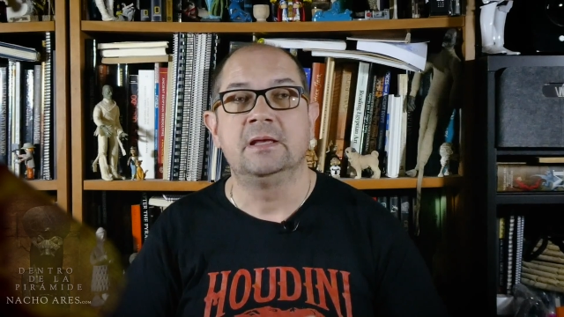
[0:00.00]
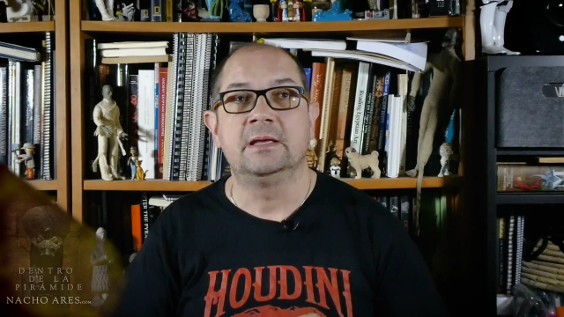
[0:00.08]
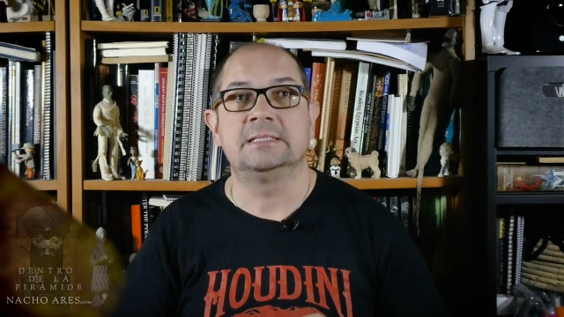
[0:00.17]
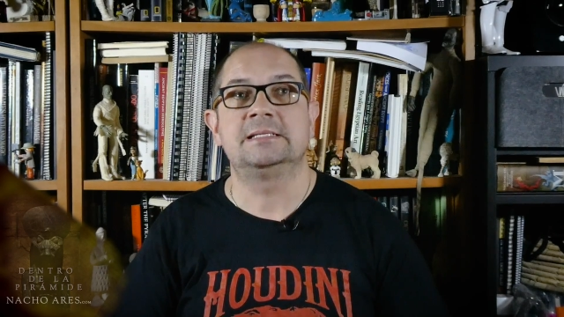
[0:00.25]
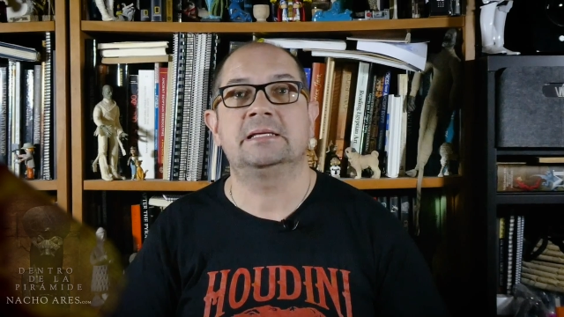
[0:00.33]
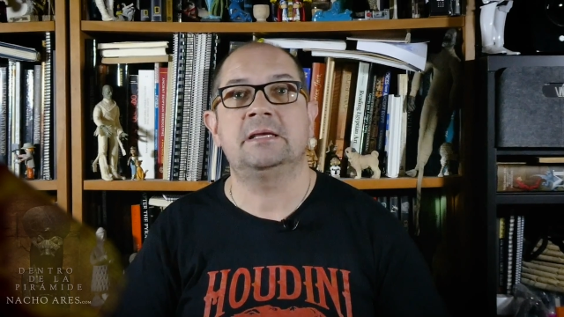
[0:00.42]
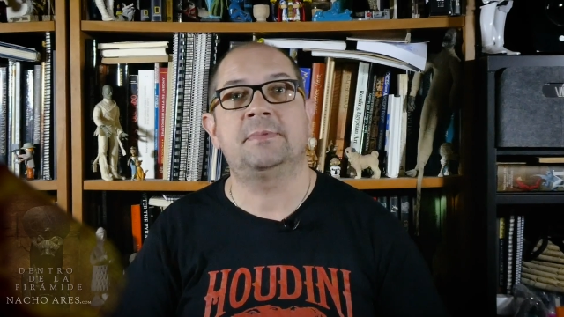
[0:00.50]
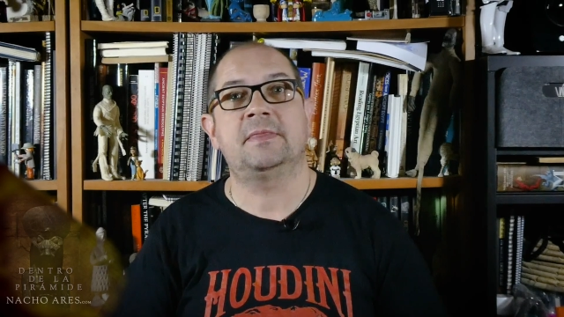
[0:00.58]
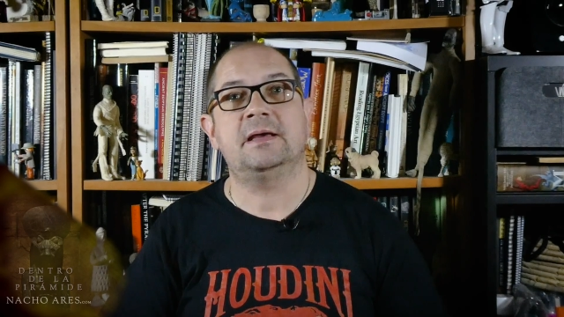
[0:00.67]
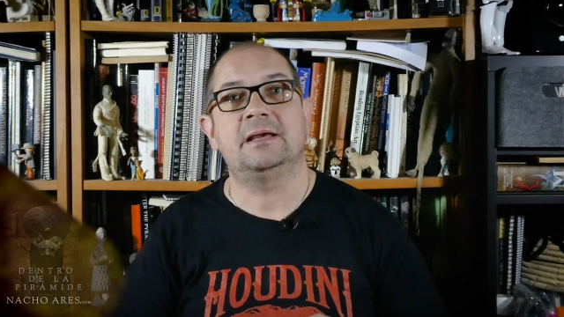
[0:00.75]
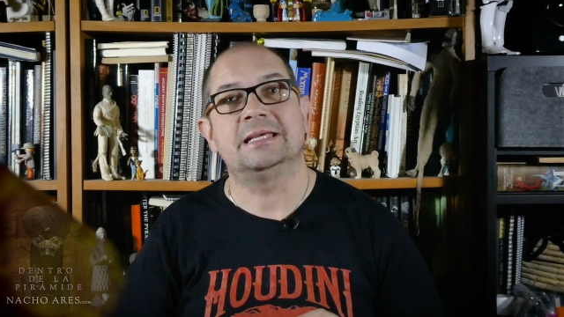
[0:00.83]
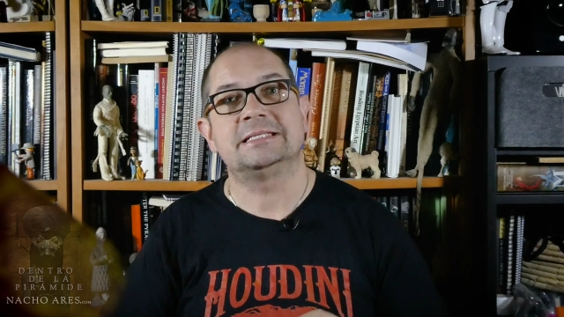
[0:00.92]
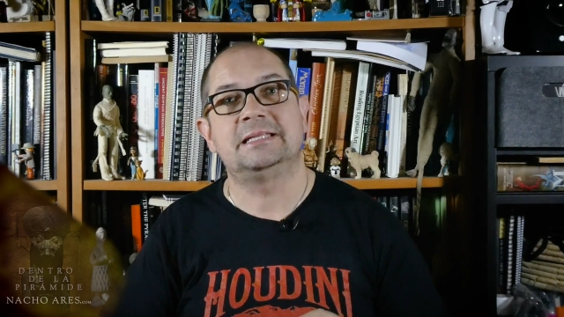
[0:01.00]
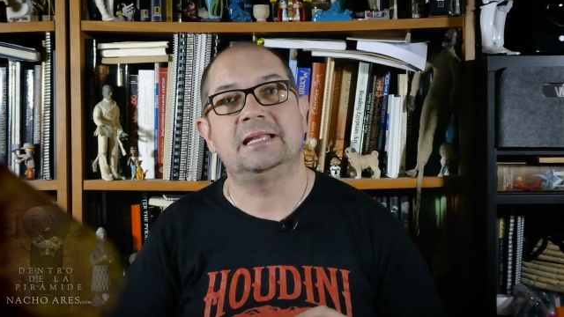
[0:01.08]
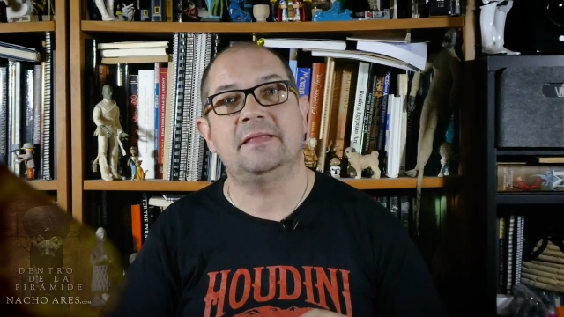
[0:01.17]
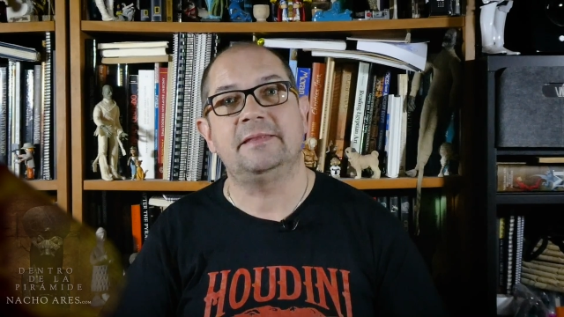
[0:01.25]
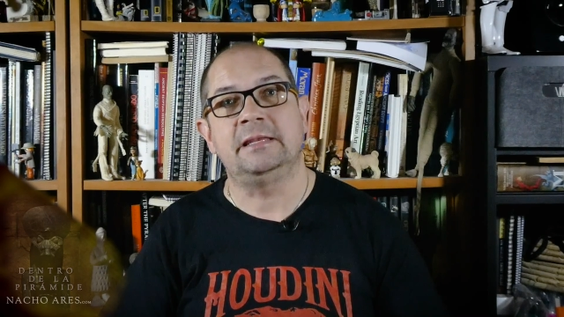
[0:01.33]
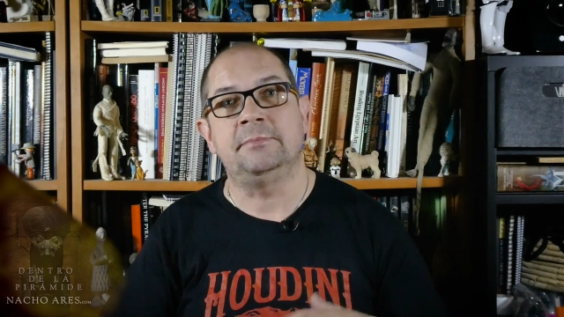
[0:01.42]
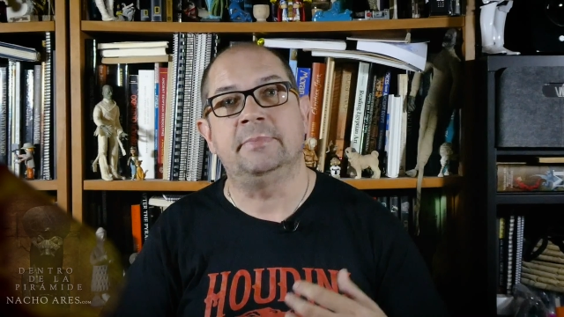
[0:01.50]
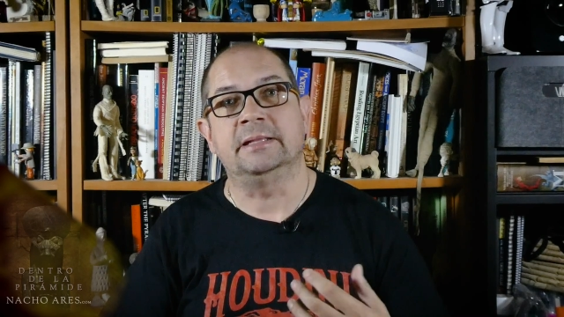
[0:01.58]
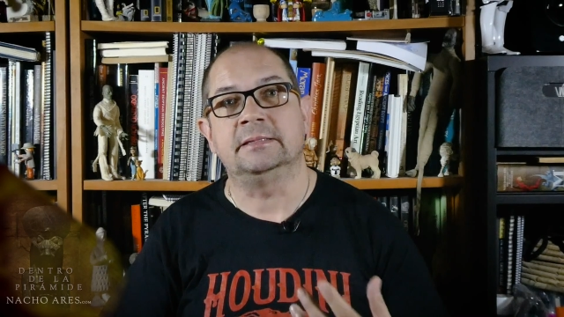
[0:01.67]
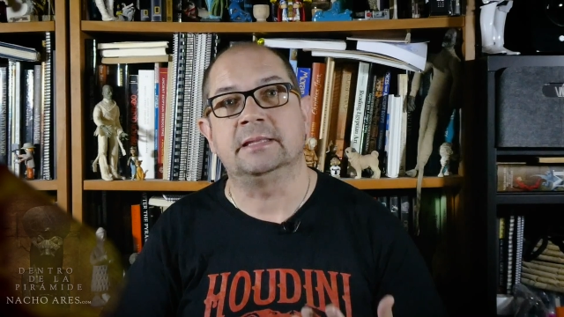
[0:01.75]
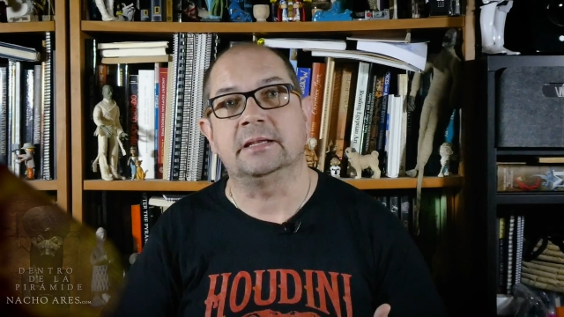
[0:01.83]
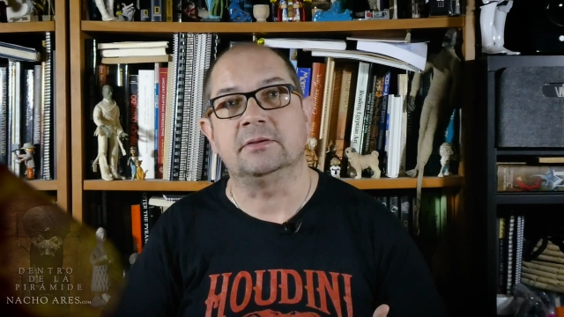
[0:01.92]
Es la llamada estela del
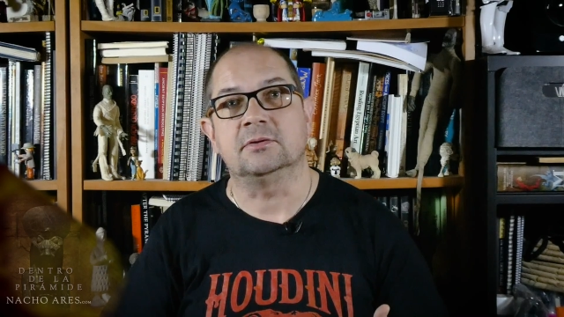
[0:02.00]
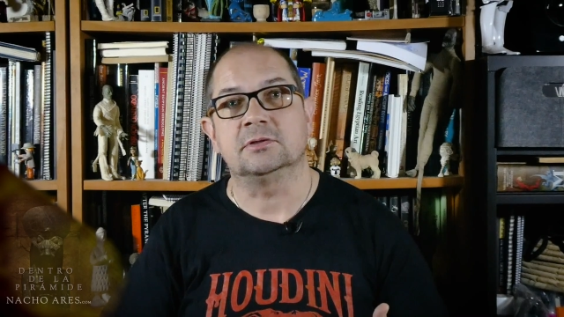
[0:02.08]
inventario.